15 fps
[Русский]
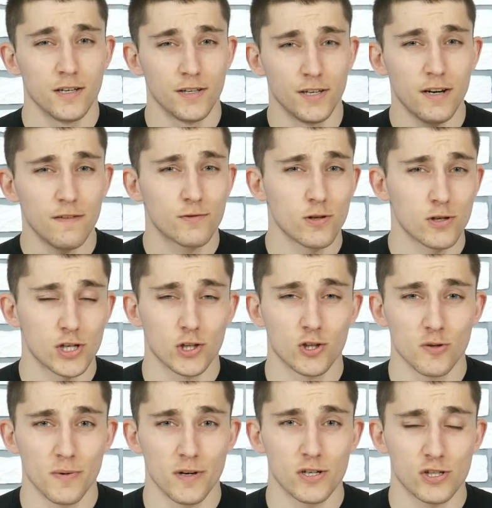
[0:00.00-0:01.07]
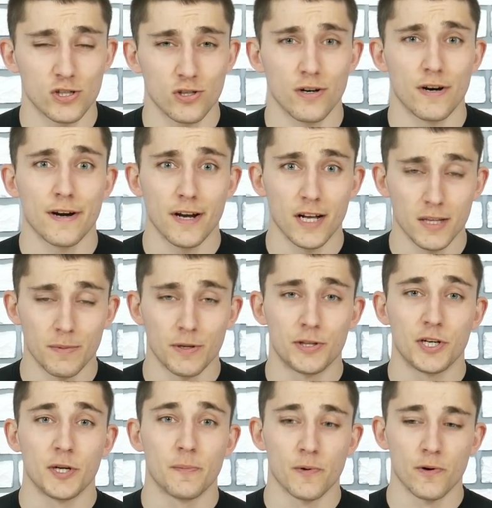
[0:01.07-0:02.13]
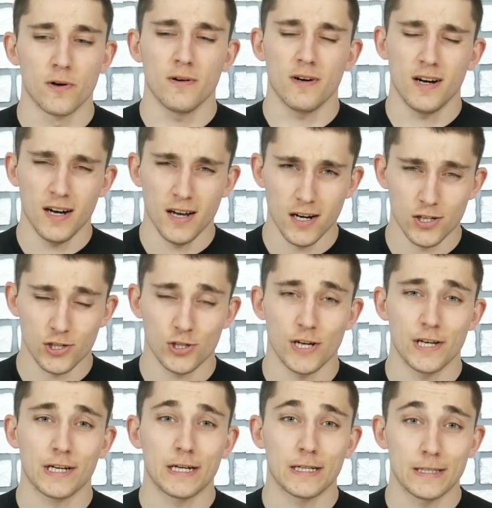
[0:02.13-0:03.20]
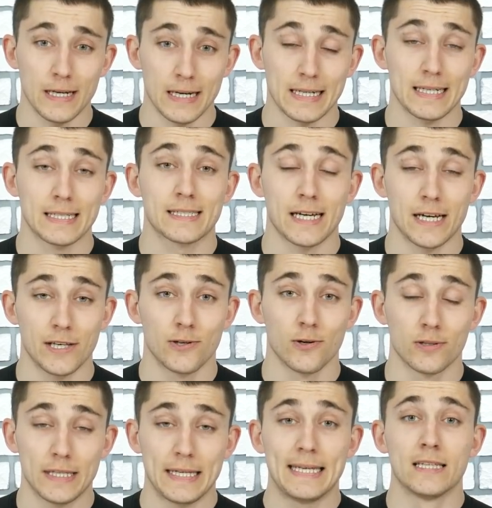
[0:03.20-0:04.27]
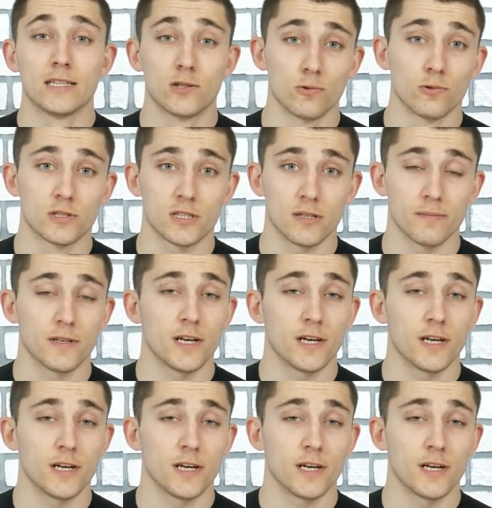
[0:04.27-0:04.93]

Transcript: Я все же думаю, что Realme 3 Pro хорошенько так зайдет индусам.